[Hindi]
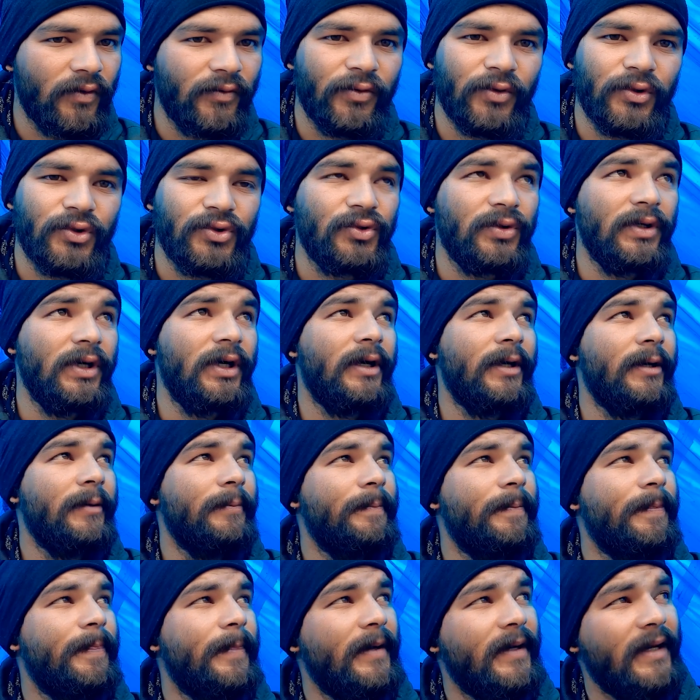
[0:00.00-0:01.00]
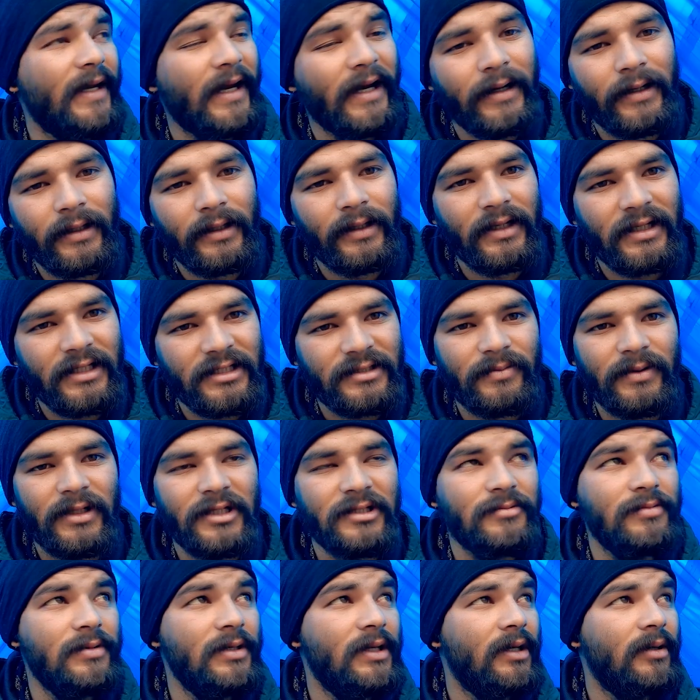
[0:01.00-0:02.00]
ऑफ हो चुका है टेंट के
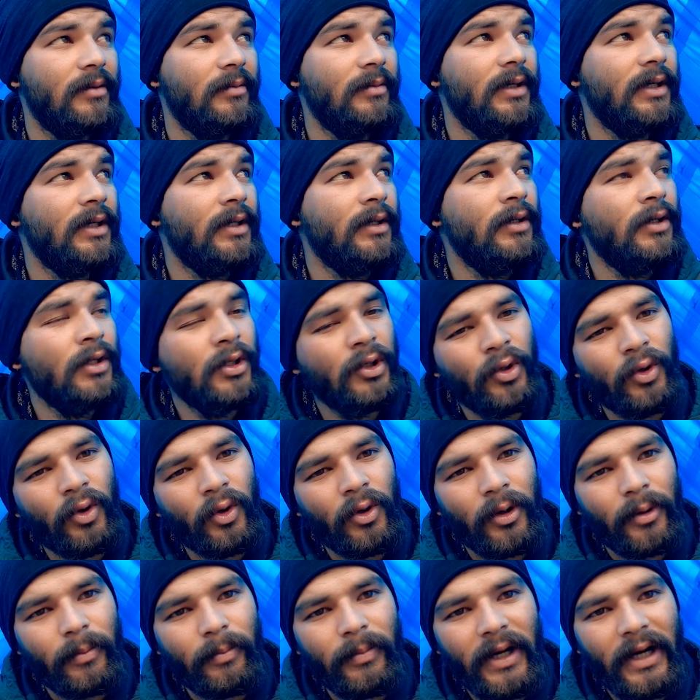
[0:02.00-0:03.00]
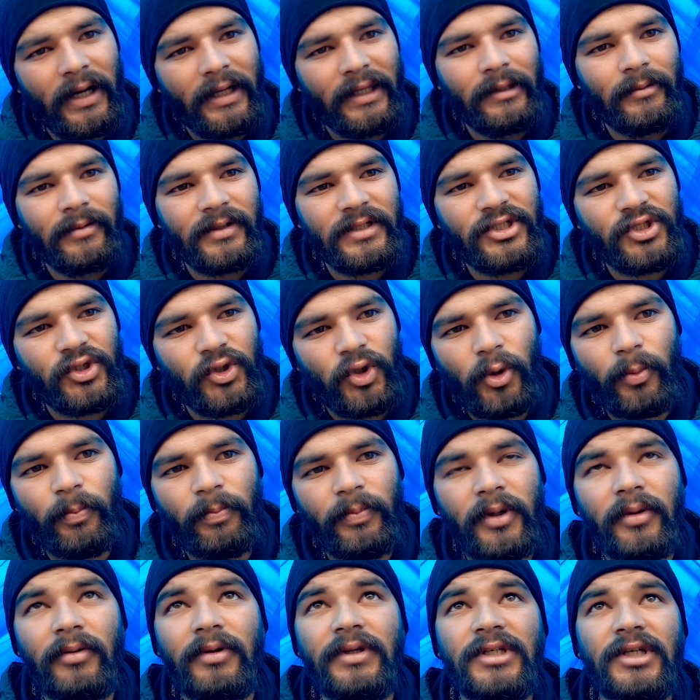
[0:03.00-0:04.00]
आसपास भी लगभग और बाकी बस टॉप
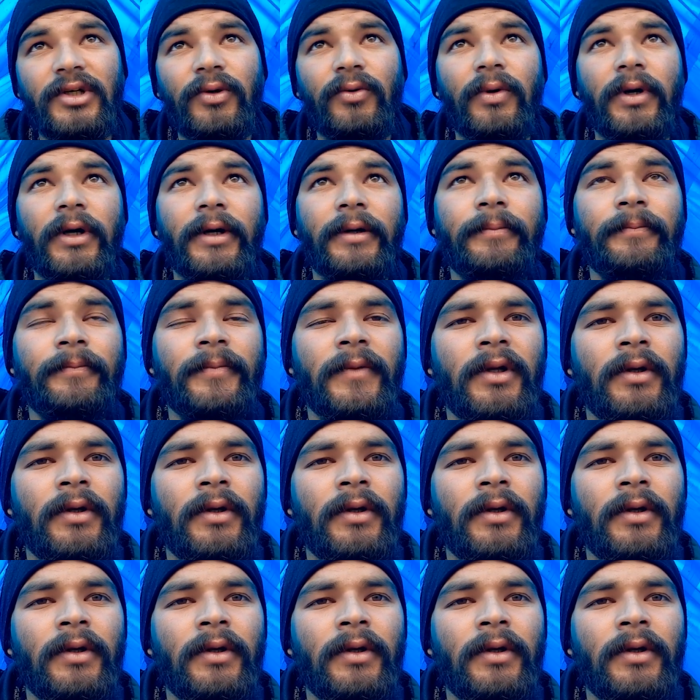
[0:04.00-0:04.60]
पे बचा हुआ है